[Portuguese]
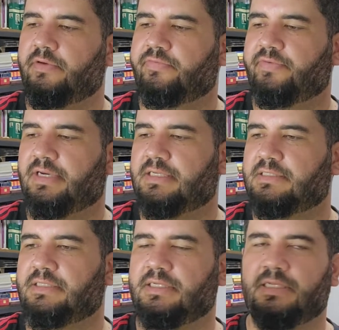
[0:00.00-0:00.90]

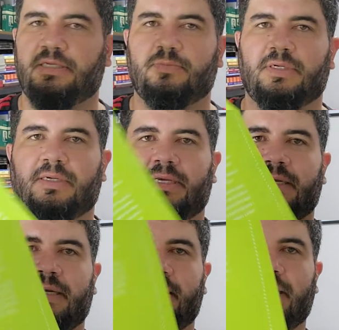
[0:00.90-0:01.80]
fazem aqui uma
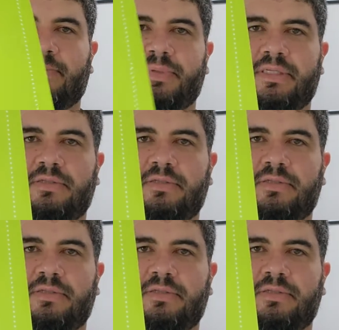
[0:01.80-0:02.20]
rápida